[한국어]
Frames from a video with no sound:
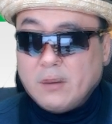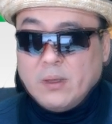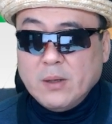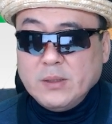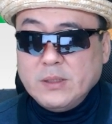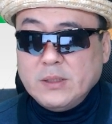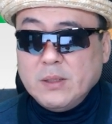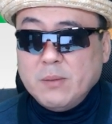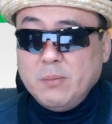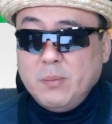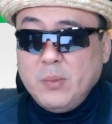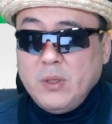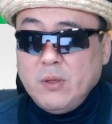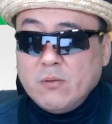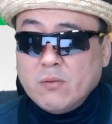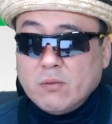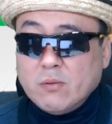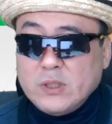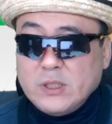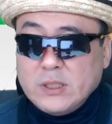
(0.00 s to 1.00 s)
현재
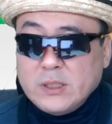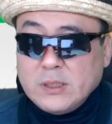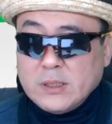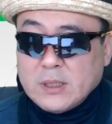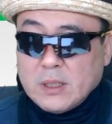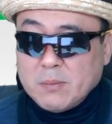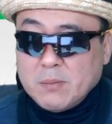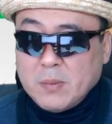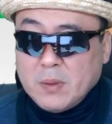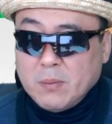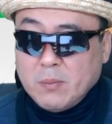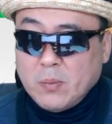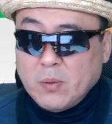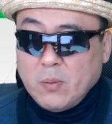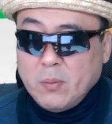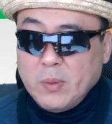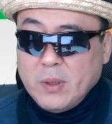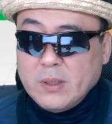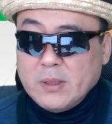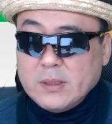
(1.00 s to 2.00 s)
미국 시장만
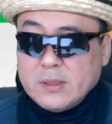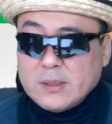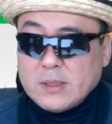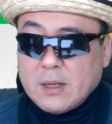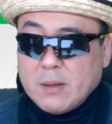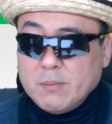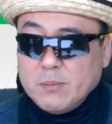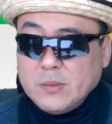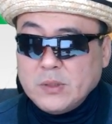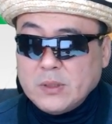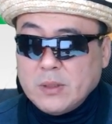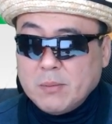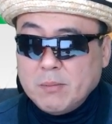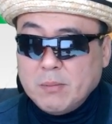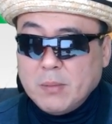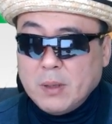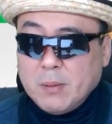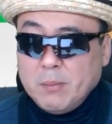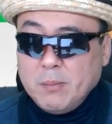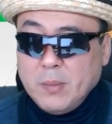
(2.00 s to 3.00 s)
보면
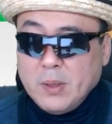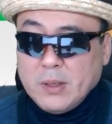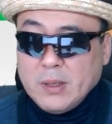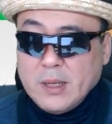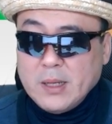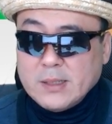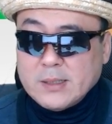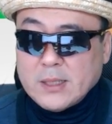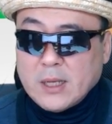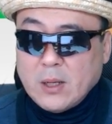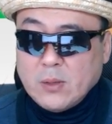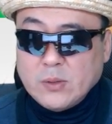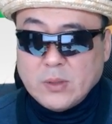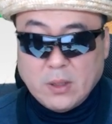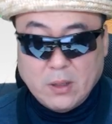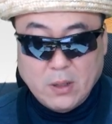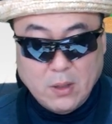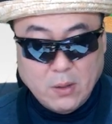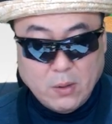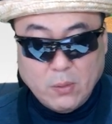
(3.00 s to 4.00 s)
3천만 명의 사용자를,
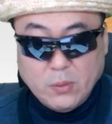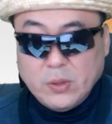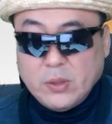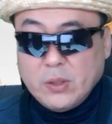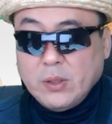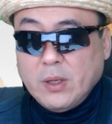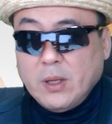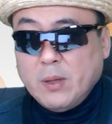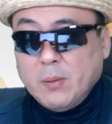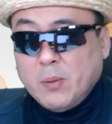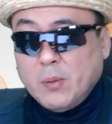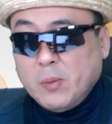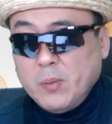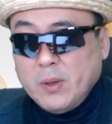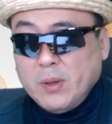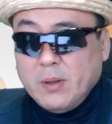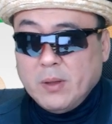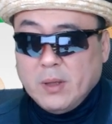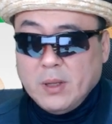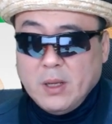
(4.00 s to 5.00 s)
어떻게
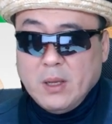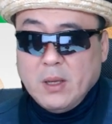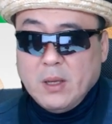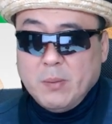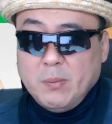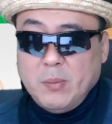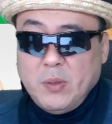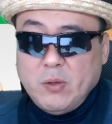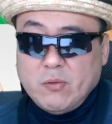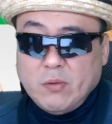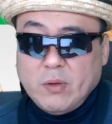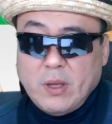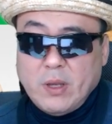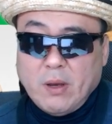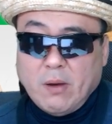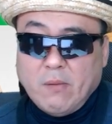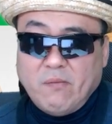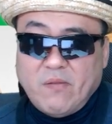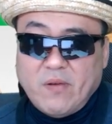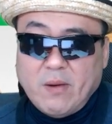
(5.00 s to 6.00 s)
보면 미국의
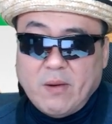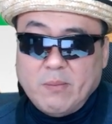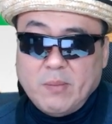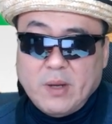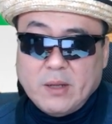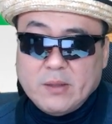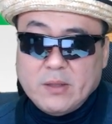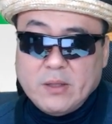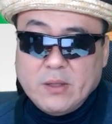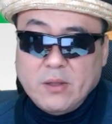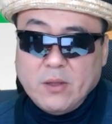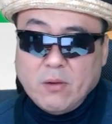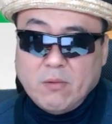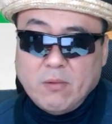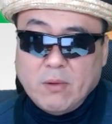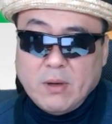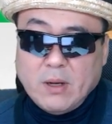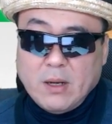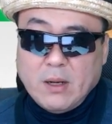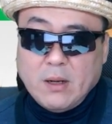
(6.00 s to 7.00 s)
어펌 같은
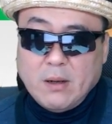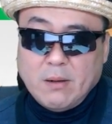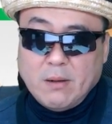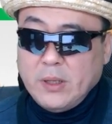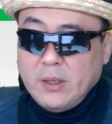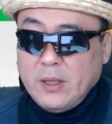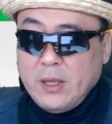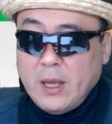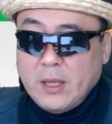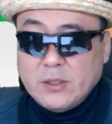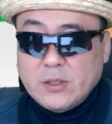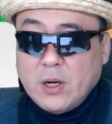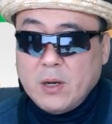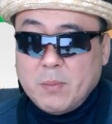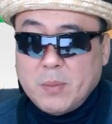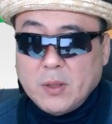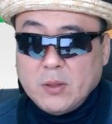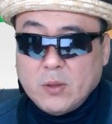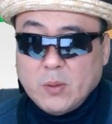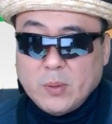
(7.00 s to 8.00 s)
경우가 얘
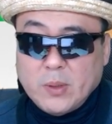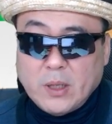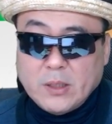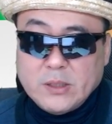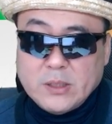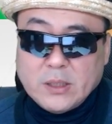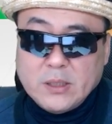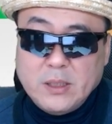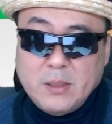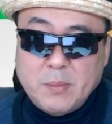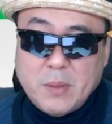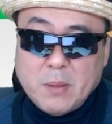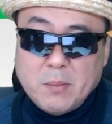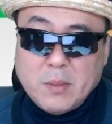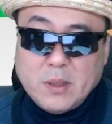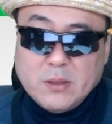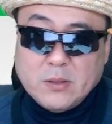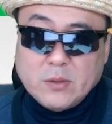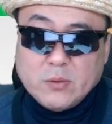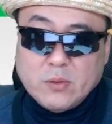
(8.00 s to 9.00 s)
절반도 다
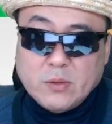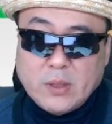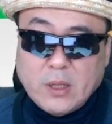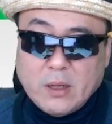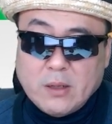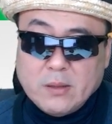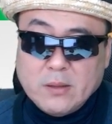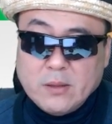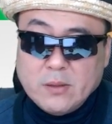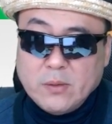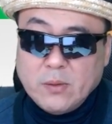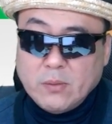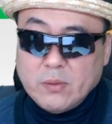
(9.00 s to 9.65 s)
1,200만 정도 되거든요.